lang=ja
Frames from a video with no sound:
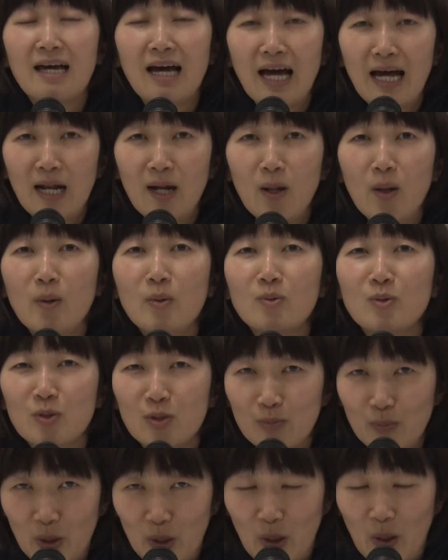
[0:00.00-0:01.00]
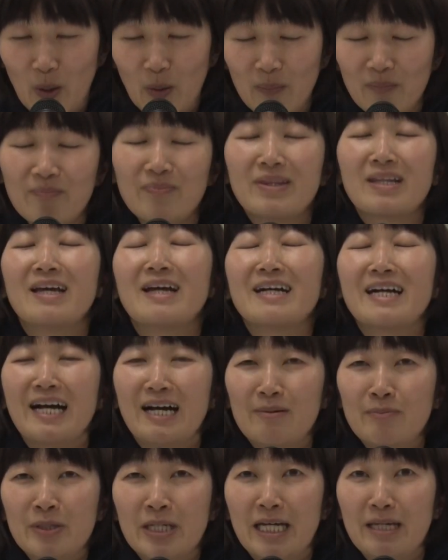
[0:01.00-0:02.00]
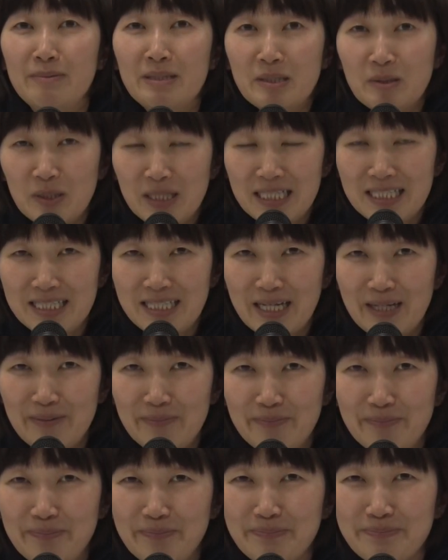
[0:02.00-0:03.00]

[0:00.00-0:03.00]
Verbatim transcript: hello, tomorrow. 河村恵美子でした。